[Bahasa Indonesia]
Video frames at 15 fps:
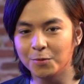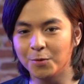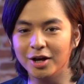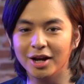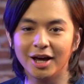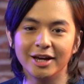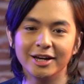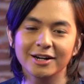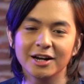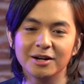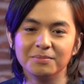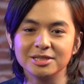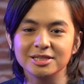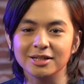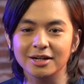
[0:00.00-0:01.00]
Gue lahir
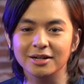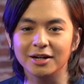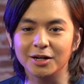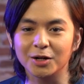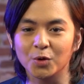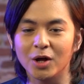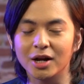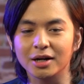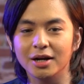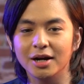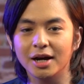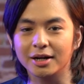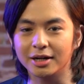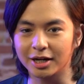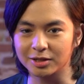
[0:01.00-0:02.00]
dan besar dari
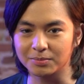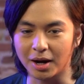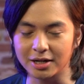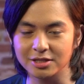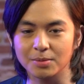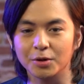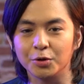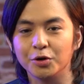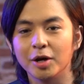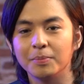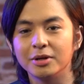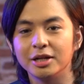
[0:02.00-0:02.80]
keluarga yang dekat banget sama dunia